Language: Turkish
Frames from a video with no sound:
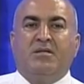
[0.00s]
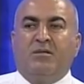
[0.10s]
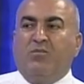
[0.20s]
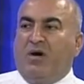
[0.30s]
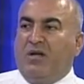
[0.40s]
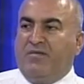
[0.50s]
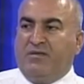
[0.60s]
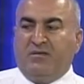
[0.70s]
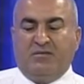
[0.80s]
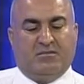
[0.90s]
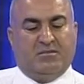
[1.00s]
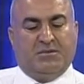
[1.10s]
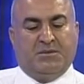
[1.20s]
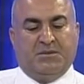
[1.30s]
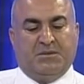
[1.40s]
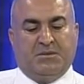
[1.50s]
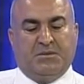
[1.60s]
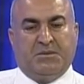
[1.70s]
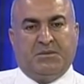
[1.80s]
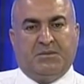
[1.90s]
İşte muhalefetin e,
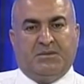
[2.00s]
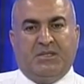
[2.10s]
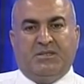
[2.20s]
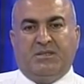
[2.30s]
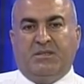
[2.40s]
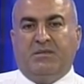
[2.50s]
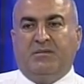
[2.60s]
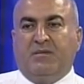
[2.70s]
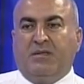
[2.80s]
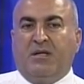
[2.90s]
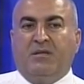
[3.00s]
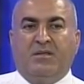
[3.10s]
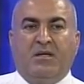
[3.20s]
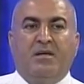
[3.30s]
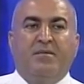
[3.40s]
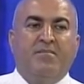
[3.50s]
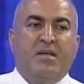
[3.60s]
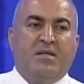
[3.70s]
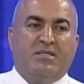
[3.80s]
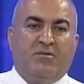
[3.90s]
sesi ya da diğer
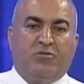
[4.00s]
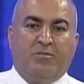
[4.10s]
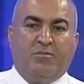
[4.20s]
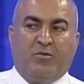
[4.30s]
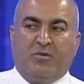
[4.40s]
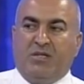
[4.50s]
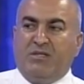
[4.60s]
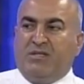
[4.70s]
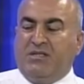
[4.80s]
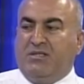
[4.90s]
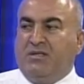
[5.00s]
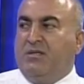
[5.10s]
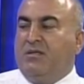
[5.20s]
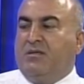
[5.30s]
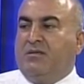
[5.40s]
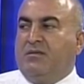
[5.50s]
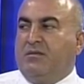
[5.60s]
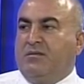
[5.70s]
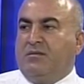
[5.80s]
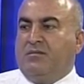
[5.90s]
sivil toplum örgütlerinin sesi
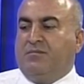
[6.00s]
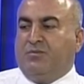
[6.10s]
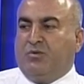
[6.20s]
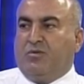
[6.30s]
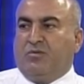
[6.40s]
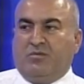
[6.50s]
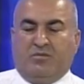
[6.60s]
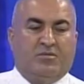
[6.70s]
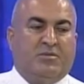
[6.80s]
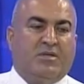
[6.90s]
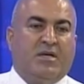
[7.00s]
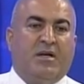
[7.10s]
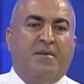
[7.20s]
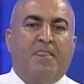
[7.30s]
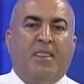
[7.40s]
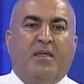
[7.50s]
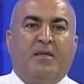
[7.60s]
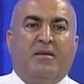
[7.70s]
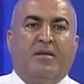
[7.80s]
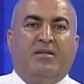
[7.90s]
e, birçok kere
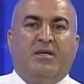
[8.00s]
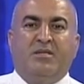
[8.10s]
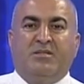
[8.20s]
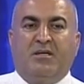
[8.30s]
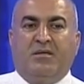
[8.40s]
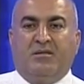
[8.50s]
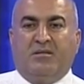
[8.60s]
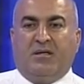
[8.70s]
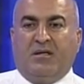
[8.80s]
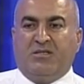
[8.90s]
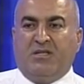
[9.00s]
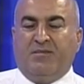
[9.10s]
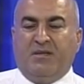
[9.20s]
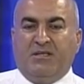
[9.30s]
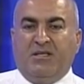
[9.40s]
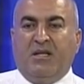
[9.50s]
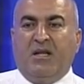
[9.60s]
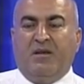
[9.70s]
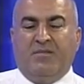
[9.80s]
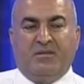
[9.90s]
e, yeterince anlaşılamadı,
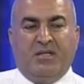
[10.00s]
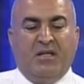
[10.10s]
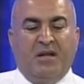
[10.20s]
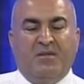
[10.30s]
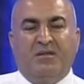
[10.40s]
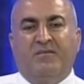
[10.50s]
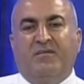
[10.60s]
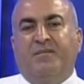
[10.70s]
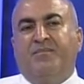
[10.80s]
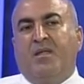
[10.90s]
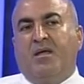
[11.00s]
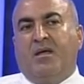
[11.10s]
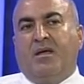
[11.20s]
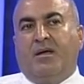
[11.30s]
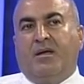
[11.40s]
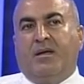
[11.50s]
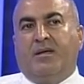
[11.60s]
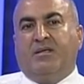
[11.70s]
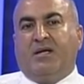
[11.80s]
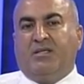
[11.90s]
dinlenemedi, dinlenmedi ve e,
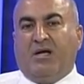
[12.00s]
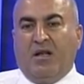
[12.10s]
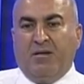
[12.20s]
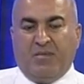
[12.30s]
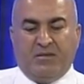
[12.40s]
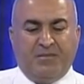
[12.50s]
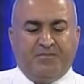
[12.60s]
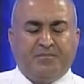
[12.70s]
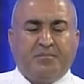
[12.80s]
dikkate alınmadı.